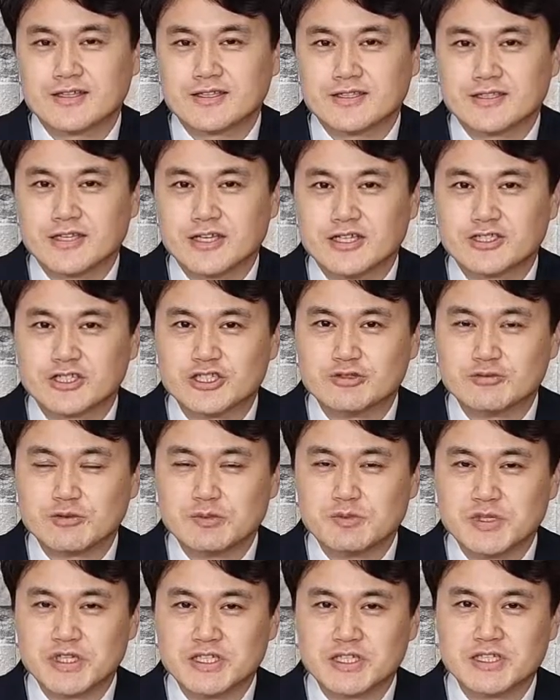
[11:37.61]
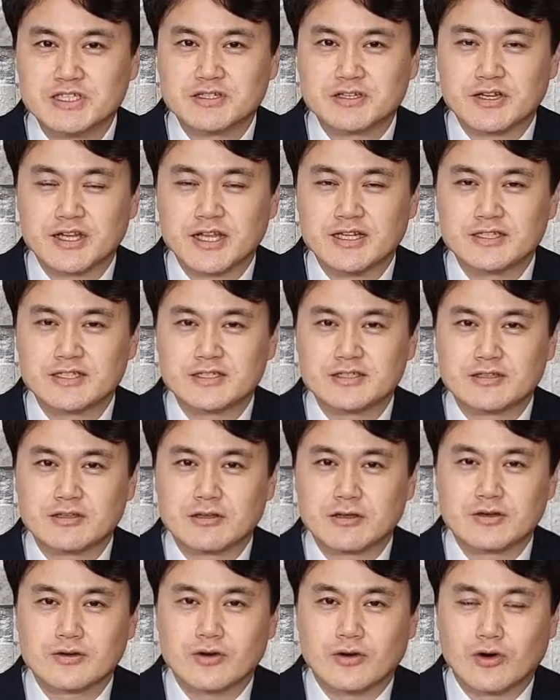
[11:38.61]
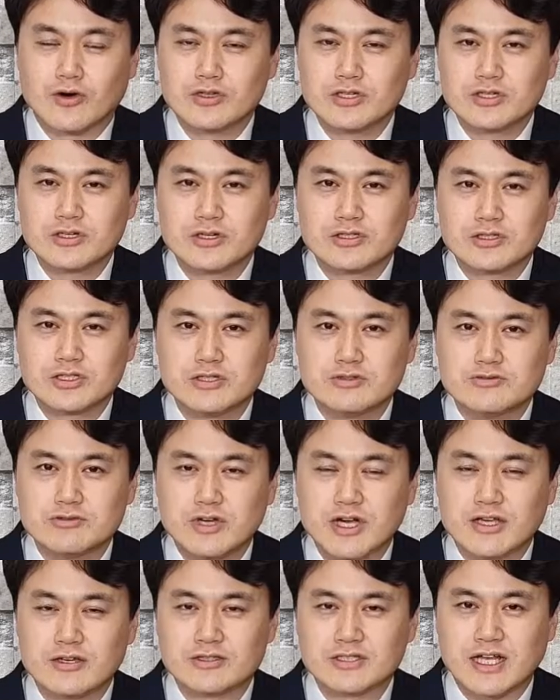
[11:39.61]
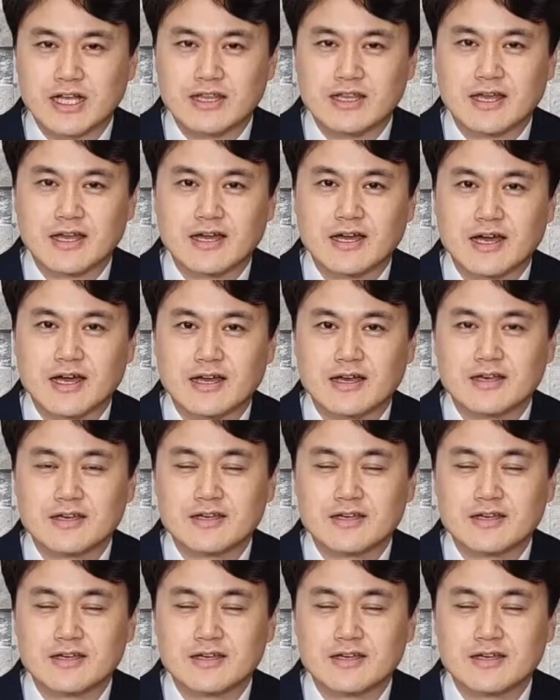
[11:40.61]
예수님을 믿기 전에는 어느 것을 위하여 살다가